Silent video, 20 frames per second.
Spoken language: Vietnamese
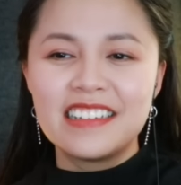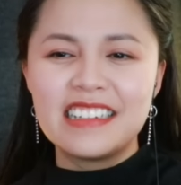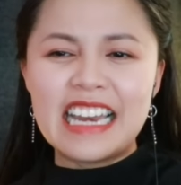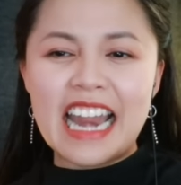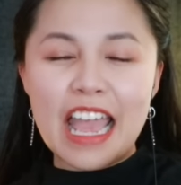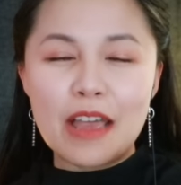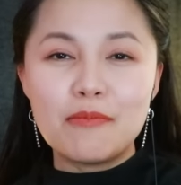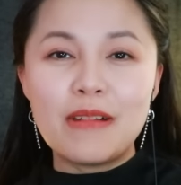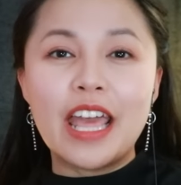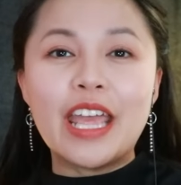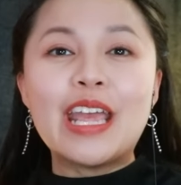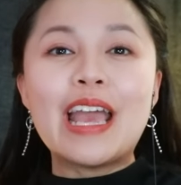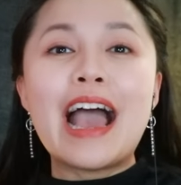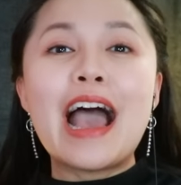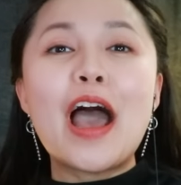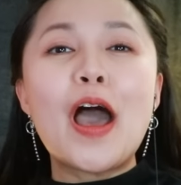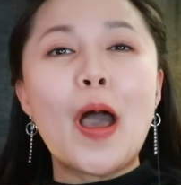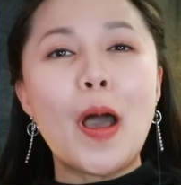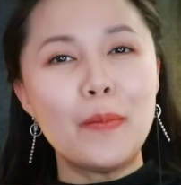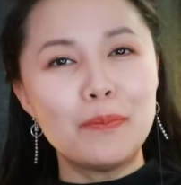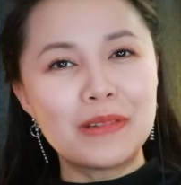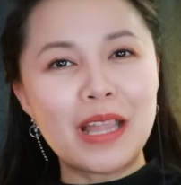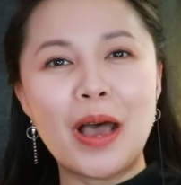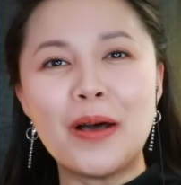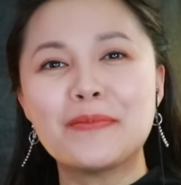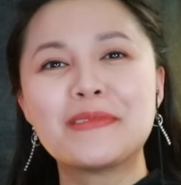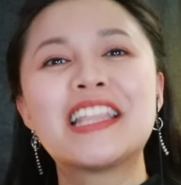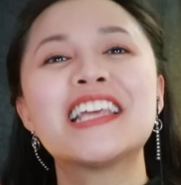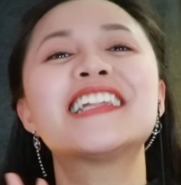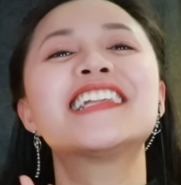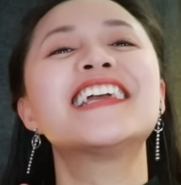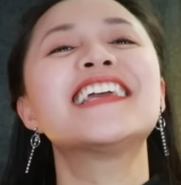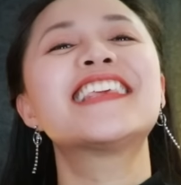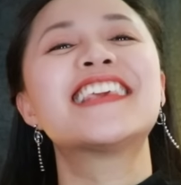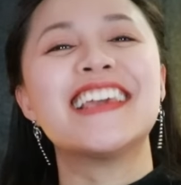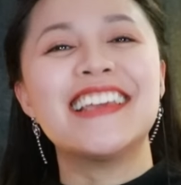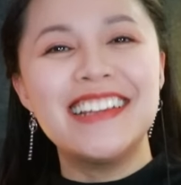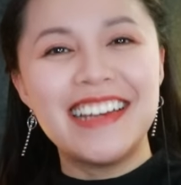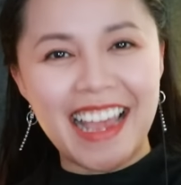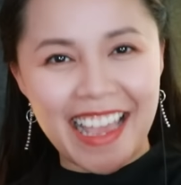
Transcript: Nam lại âm thầm thích cái chị